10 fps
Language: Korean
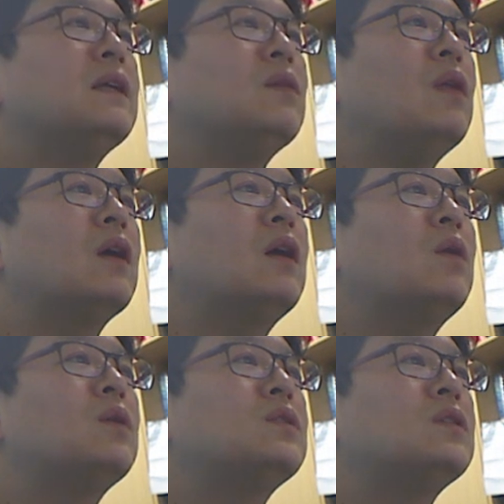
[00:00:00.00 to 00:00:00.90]

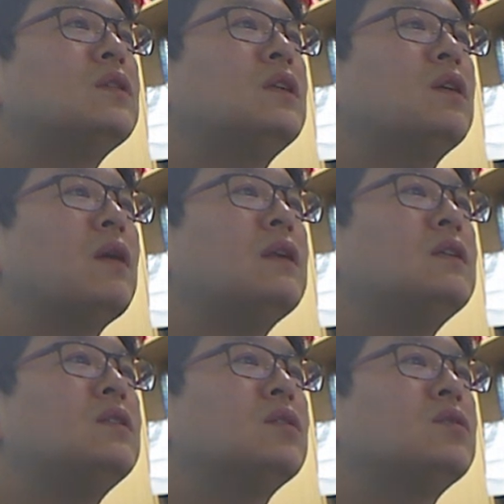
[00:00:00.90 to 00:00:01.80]
뇌과골절의
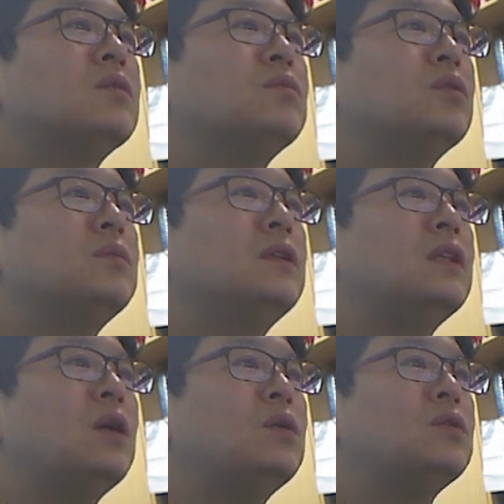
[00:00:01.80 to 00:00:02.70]
관할적 정복
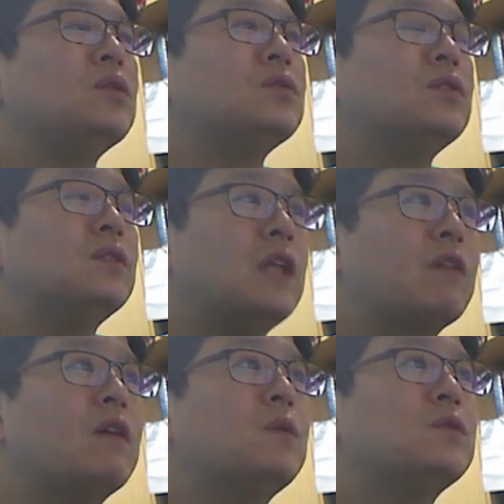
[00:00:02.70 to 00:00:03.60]

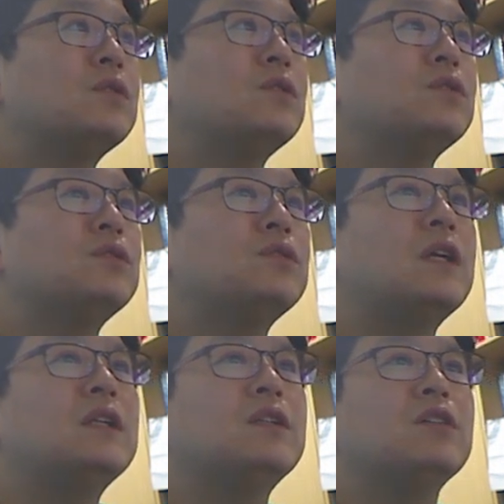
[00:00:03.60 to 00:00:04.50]
및뇌구정술뇌과골절을
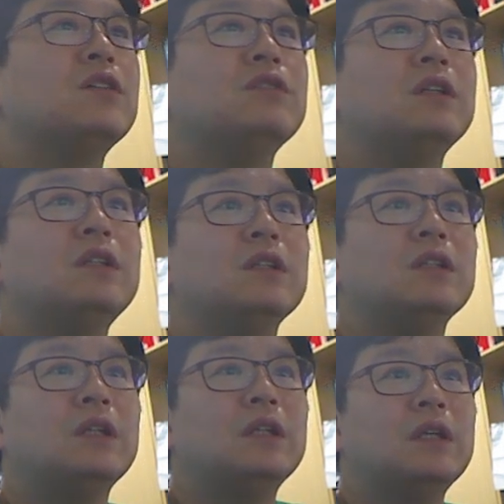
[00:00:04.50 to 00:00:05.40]
수술하는 경우에는
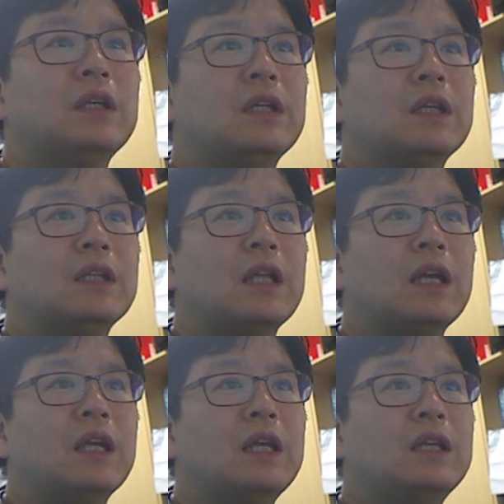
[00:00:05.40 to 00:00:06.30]

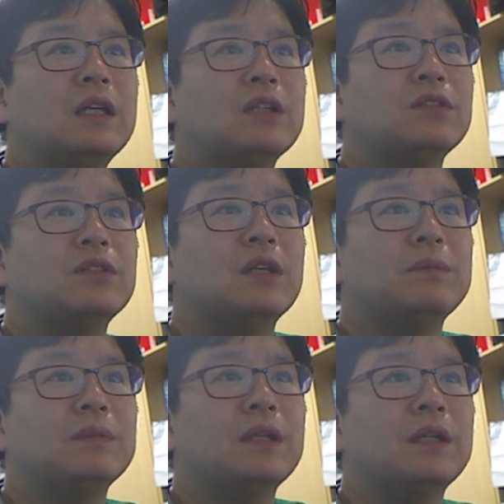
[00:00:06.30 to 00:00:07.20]
되게 이렇게
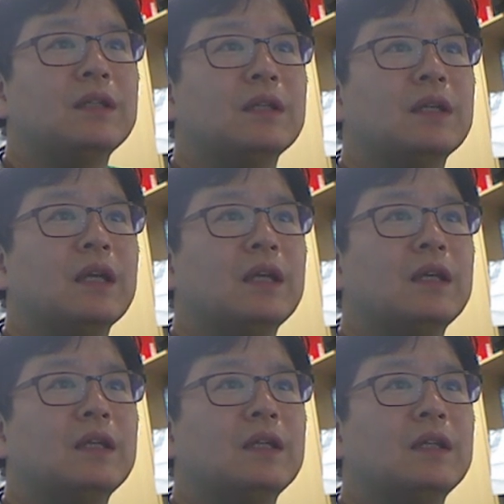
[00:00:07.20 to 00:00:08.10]
수술합니다. 이렇게,
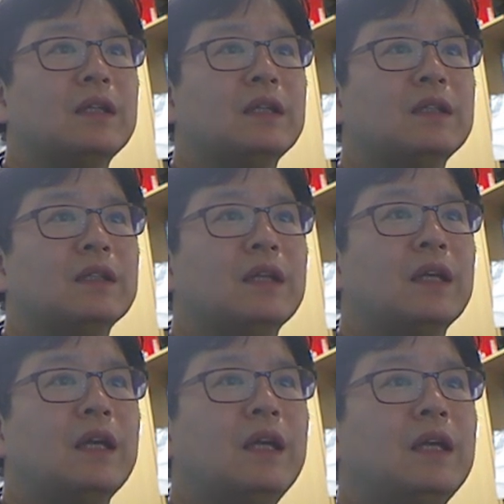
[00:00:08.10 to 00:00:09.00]

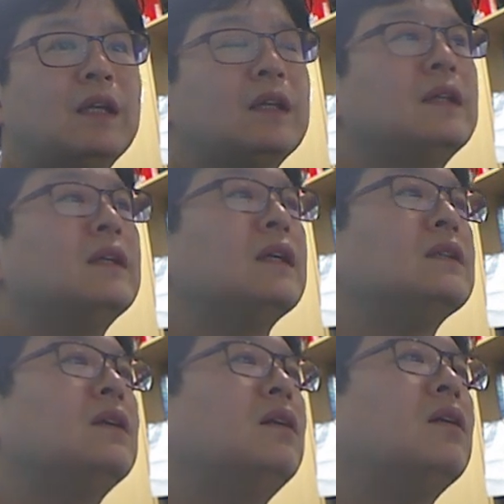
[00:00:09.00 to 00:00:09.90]
이렇게.
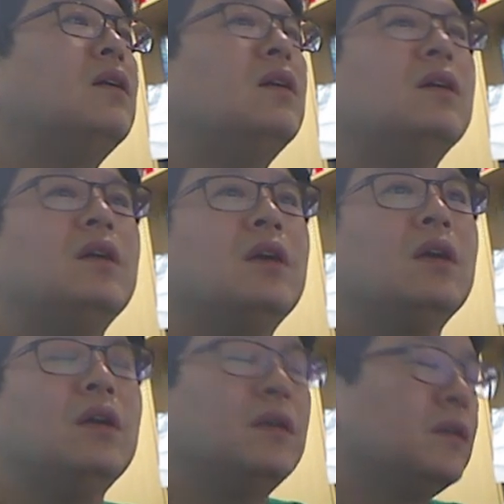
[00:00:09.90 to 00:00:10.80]
그래서
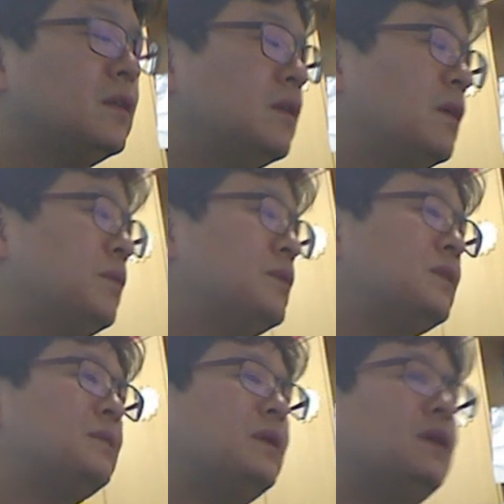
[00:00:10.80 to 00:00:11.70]
여기
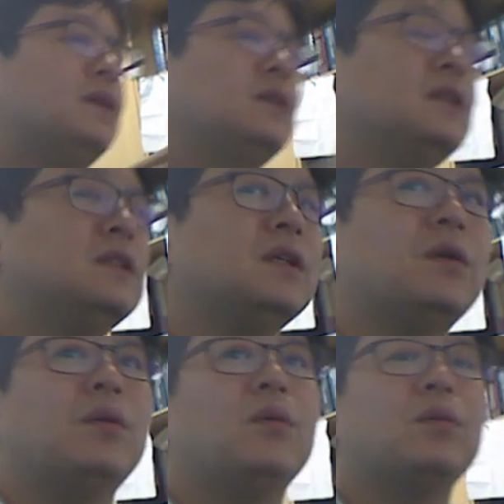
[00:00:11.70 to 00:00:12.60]
보시면 이제
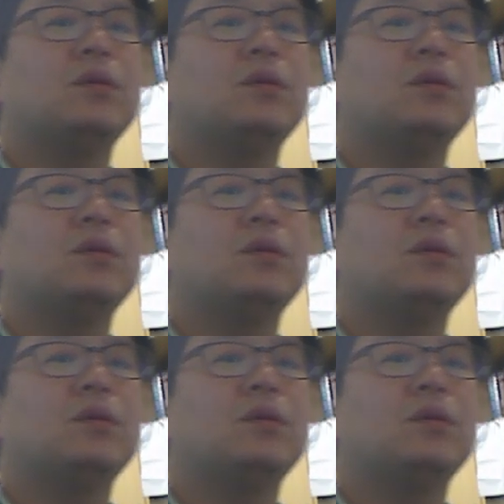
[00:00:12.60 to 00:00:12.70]
오,